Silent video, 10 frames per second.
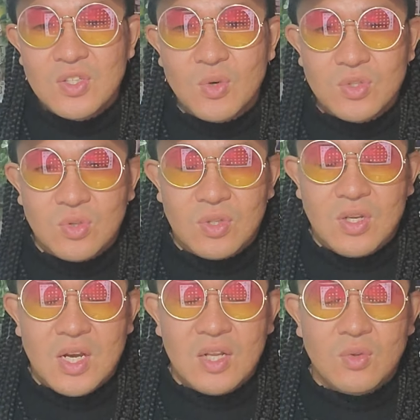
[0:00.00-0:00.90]
長所ってい
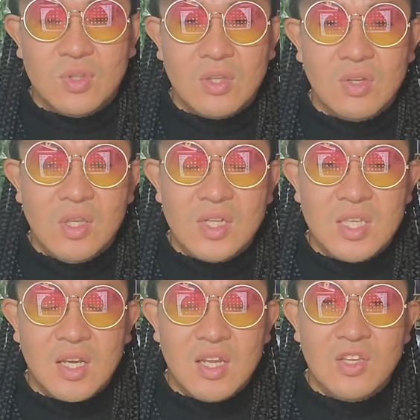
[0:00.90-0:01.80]
うか、あれ取った時には
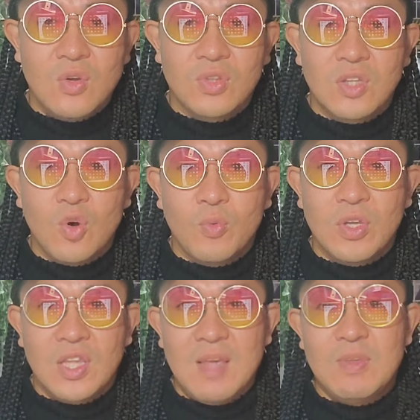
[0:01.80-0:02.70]
酒に酔ってて覚
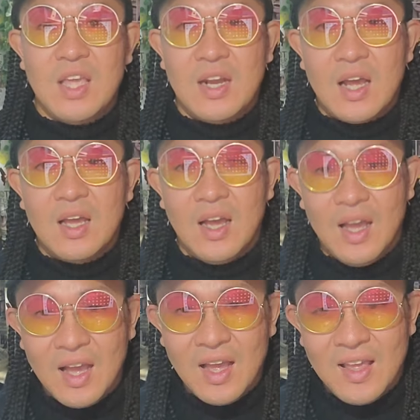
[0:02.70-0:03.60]
えてね、みたいな。
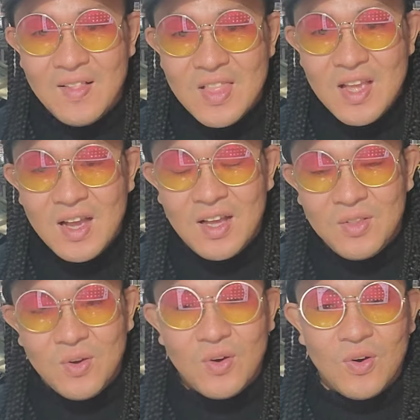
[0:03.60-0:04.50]
はい。あ
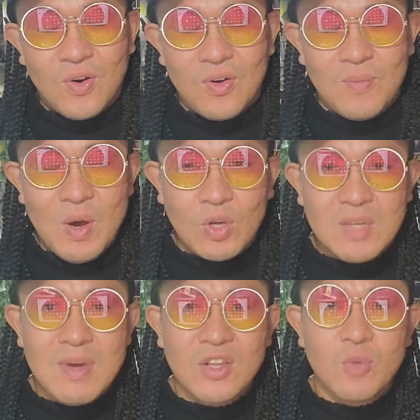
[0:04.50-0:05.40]
のー、まあ、お
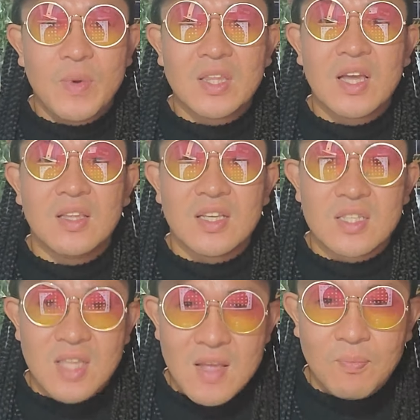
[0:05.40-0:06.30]
決まりのパターンで
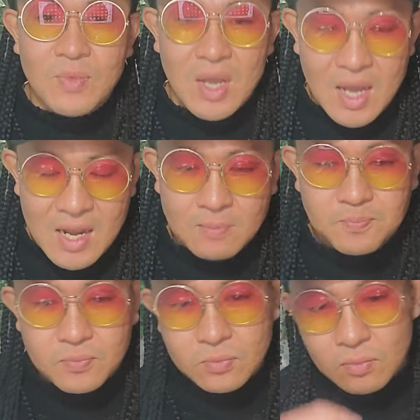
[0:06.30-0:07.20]
すね。はい。
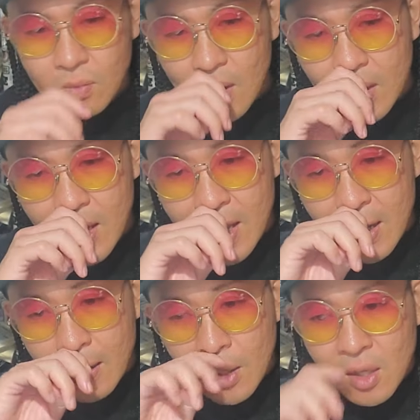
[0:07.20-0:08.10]

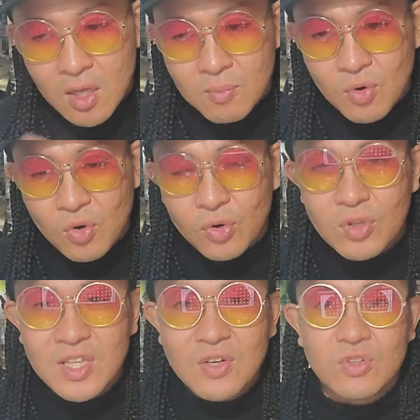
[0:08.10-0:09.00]
で、もうこ
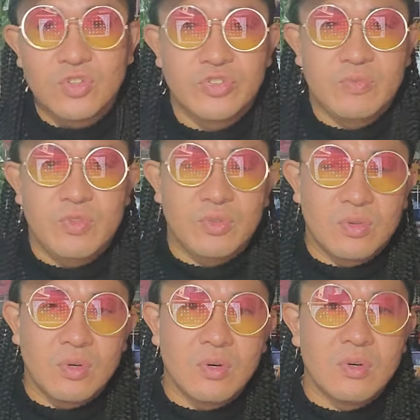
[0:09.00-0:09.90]
の手のニュース見る
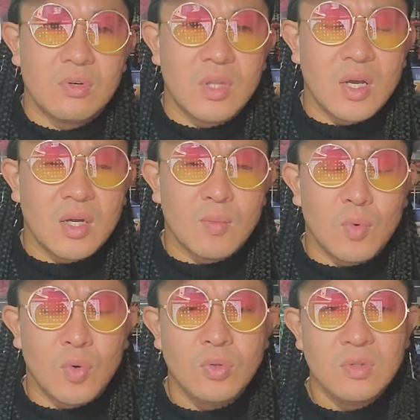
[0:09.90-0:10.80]
と、なんかも
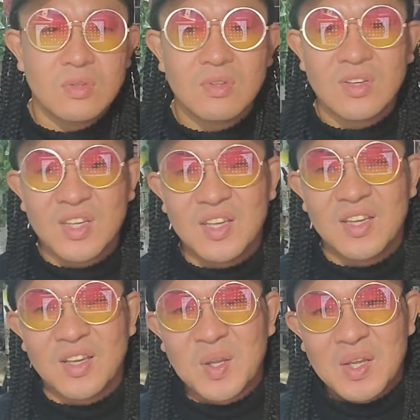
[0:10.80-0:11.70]
う本当
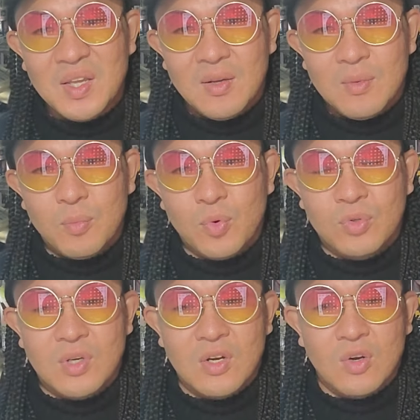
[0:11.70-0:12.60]
に、
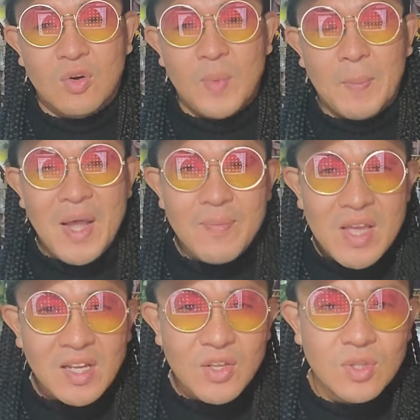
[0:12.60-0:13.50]
僕あの、まあ、前々
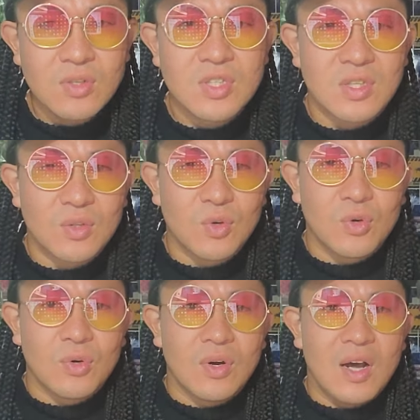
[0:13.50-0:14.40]
から言ってるんですけ
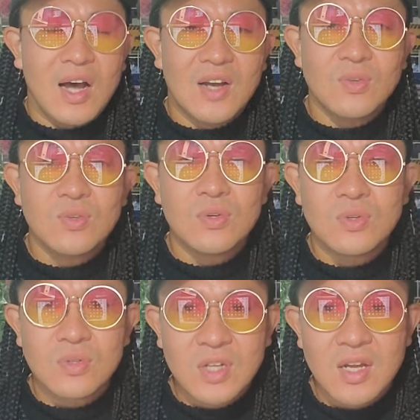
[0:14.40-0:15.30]
ど、
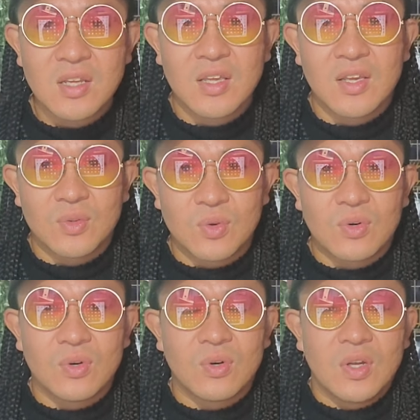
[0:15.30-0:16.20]
アルコール関係
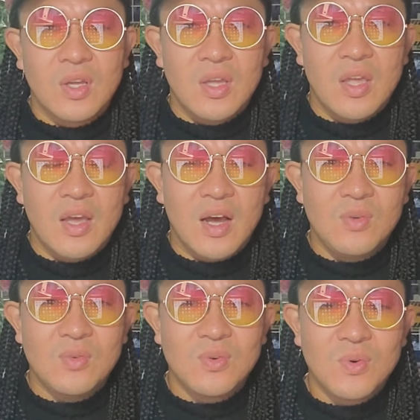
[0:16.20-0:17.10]
の、えー、
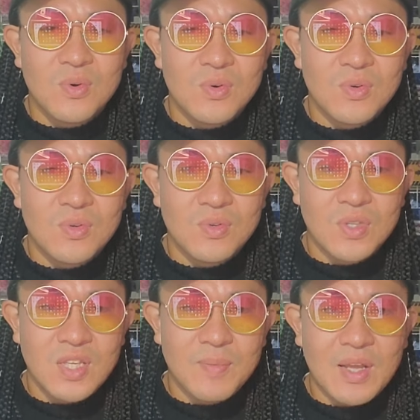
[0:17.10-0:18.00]
アルコール
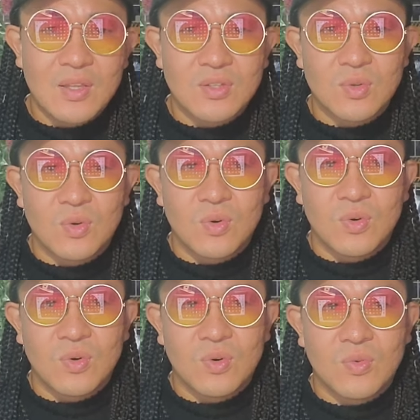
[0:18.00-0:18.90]
に、まあ、そ
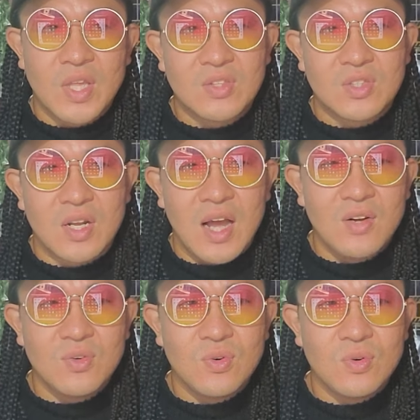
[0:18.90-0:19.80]
の、なんていうんですかね、
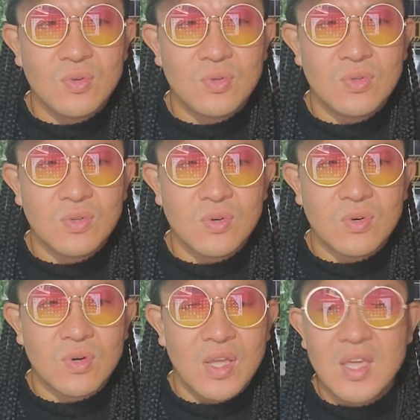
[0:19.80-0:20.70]
アルコール
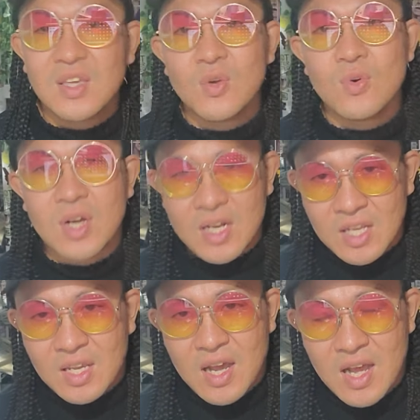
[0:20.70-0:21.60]
の影響下
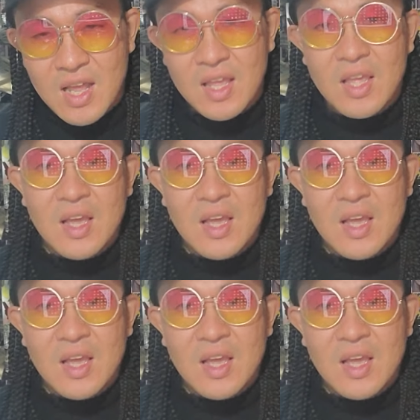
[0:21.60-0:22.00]
に、はい、